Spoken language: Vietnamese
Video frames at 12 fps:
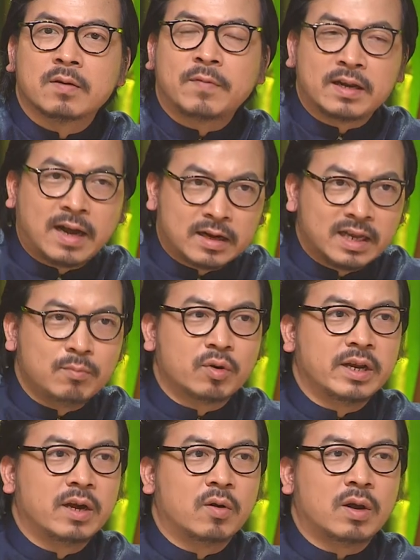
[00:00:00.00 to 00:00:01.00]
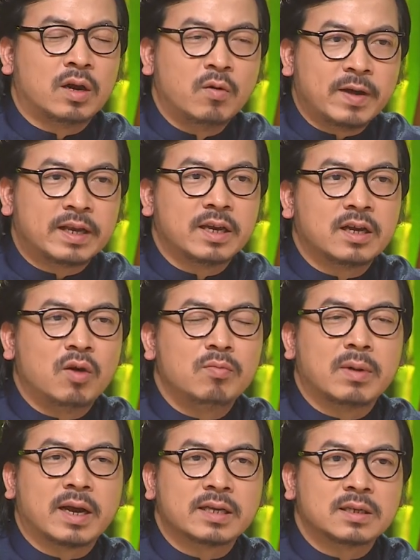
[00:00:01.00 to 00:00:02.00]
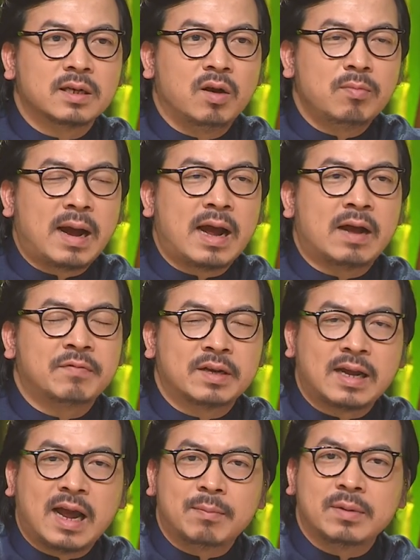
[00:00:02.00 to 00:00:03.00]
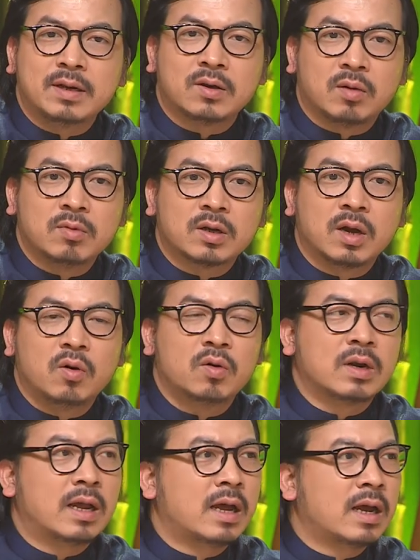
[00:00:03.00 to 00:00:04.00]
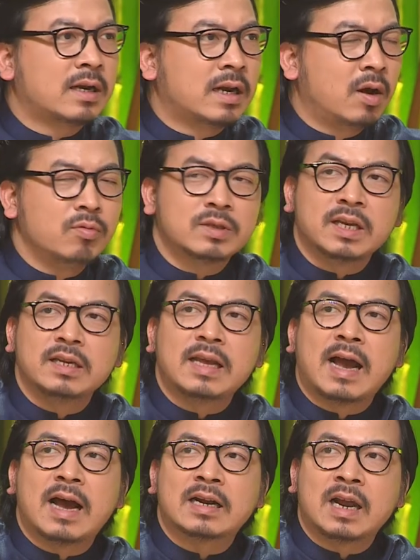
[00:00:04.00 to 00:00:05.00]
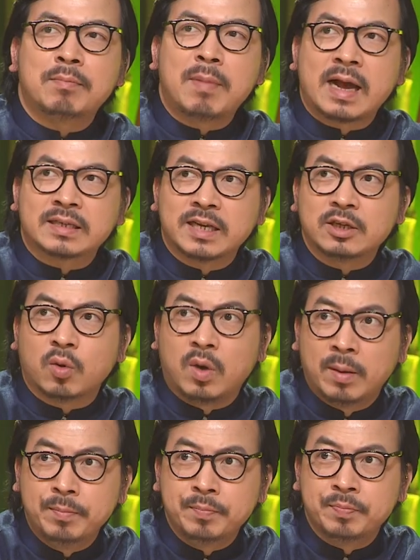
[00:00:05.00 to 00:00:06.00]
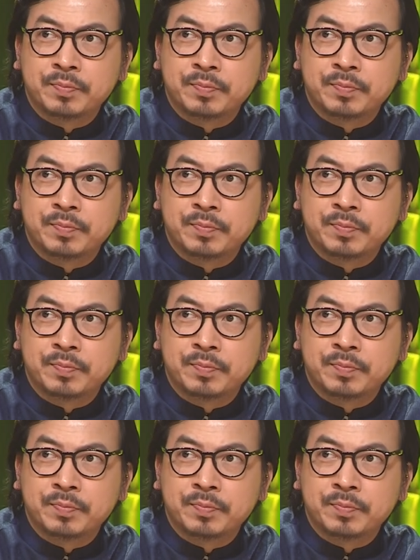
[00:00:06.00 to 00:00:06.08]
phải khẳng định một điều là không phải khi không mà ngày xưa ông bà Việt Nam ấy nói một câu là đàn ông xây nhà, đàn bà xây tổ ấm.